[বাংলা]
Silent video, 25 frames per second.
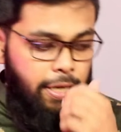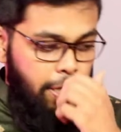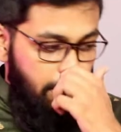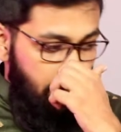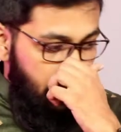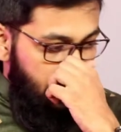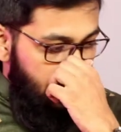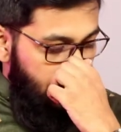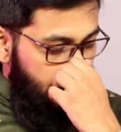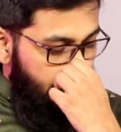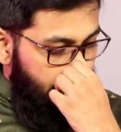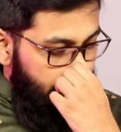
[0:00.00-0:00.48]
যে
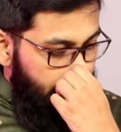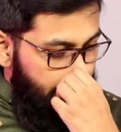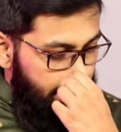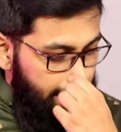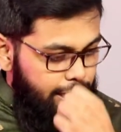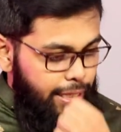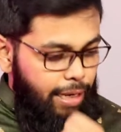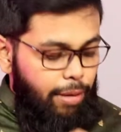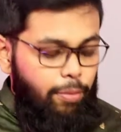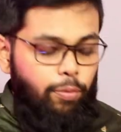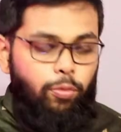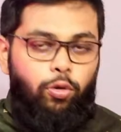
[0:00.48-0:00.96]
এই
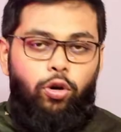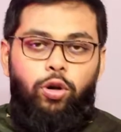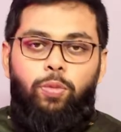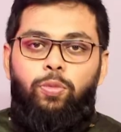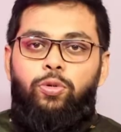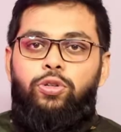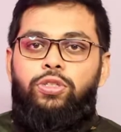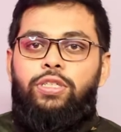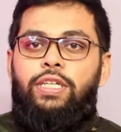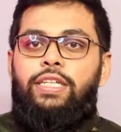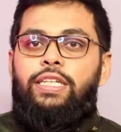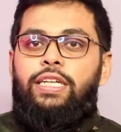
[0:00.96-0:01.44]
ক্ষেত্রে আমি
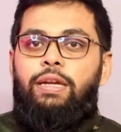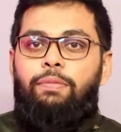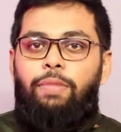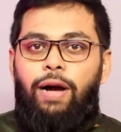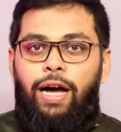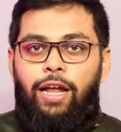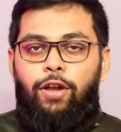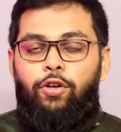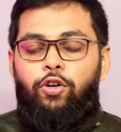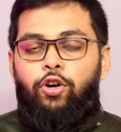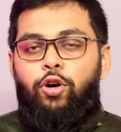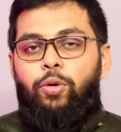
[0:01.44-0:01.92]
বলবো যে এটা
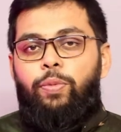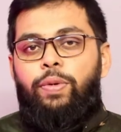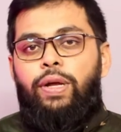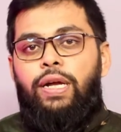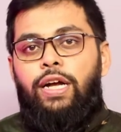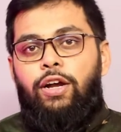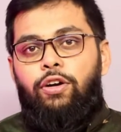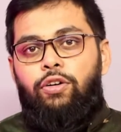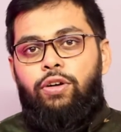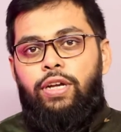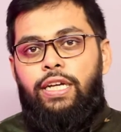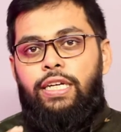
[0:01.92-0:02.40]
ভালো হবে
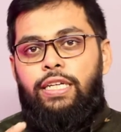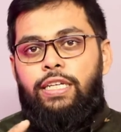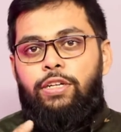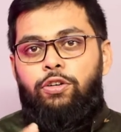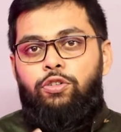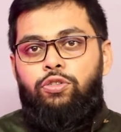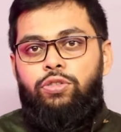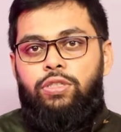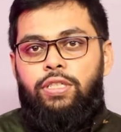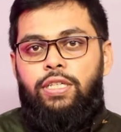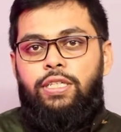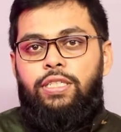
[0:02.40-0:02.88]
কারণ এটি
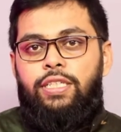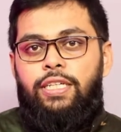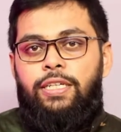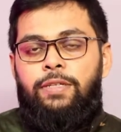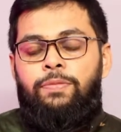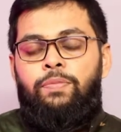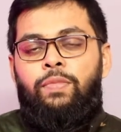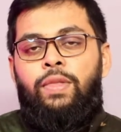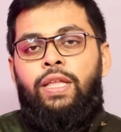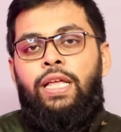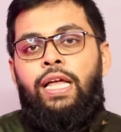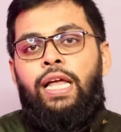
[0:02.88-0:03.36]
হচ্ছে যে
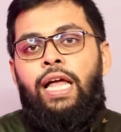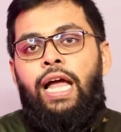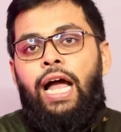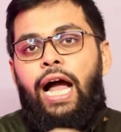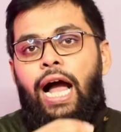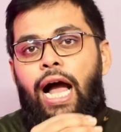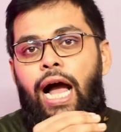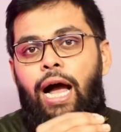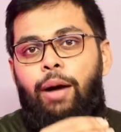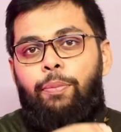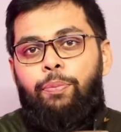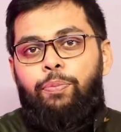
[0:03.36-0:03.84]

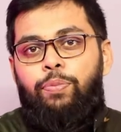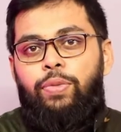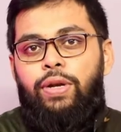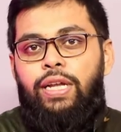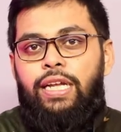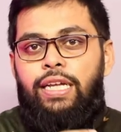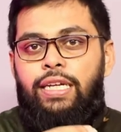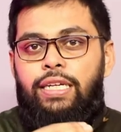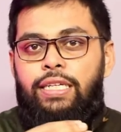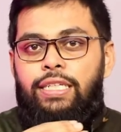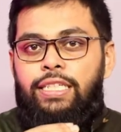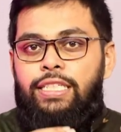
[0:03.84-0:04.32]

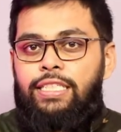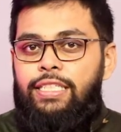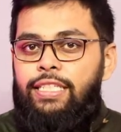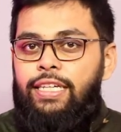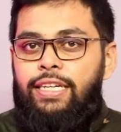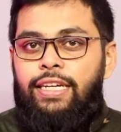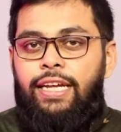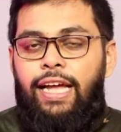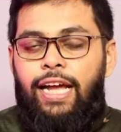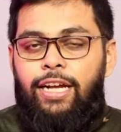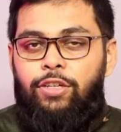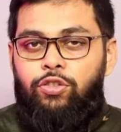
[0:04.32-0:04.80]
আপনি
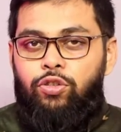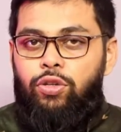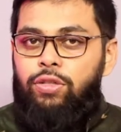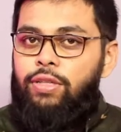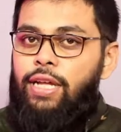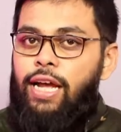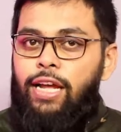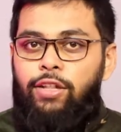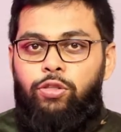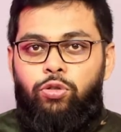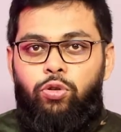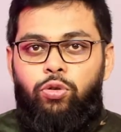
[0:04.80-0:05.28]
নিজে
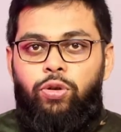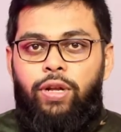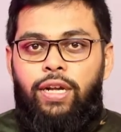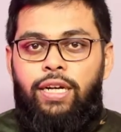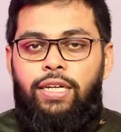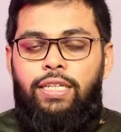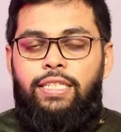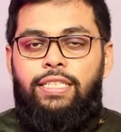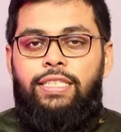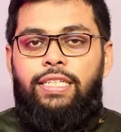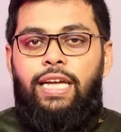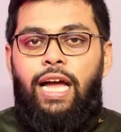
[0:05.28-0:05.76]
একজনের দায়িত্ব
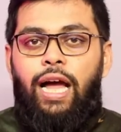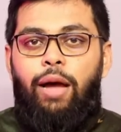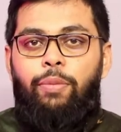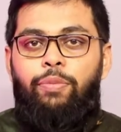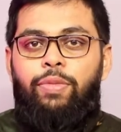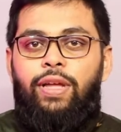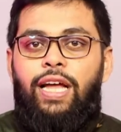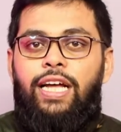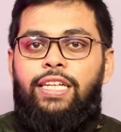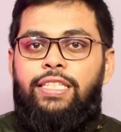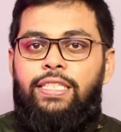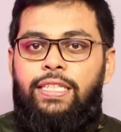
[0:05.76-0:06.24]
নেন যে
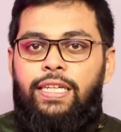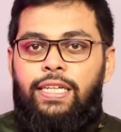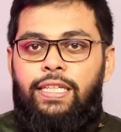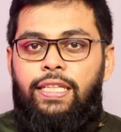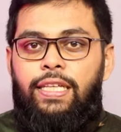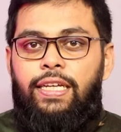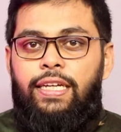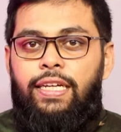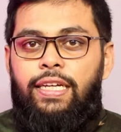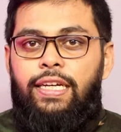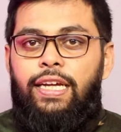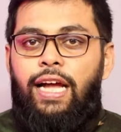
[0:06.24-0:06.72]
আমি আজকে
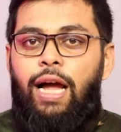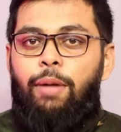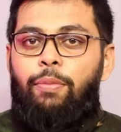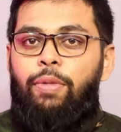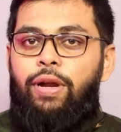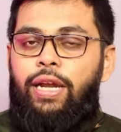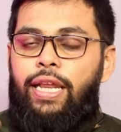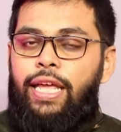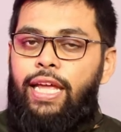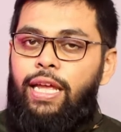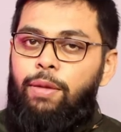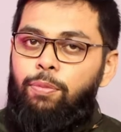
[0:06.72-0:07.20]
থেকে
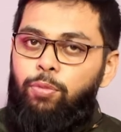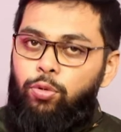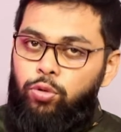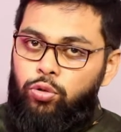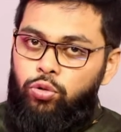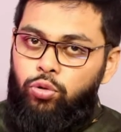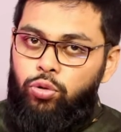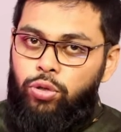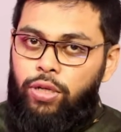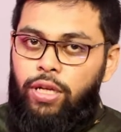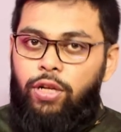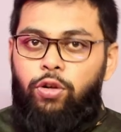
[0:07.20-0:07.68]
আমার এই
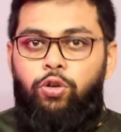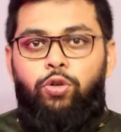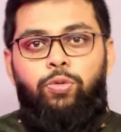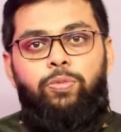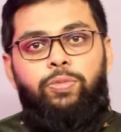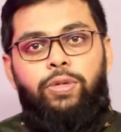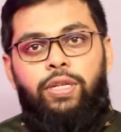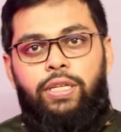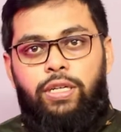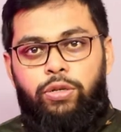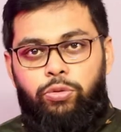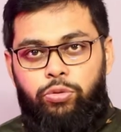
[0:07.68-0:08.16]
বন্ধুকে
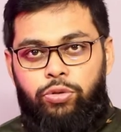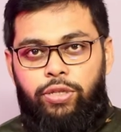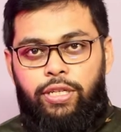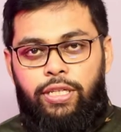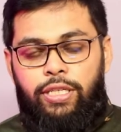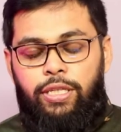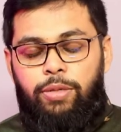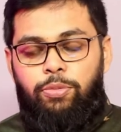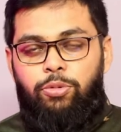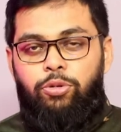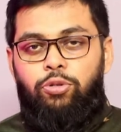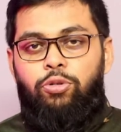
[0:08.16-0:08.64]
ঘুম থেকে
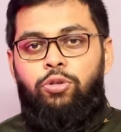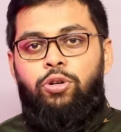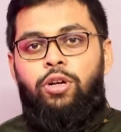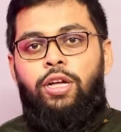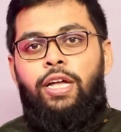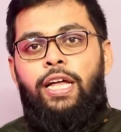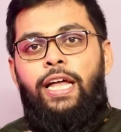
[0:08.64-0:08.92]
উঠিয়ে দেবো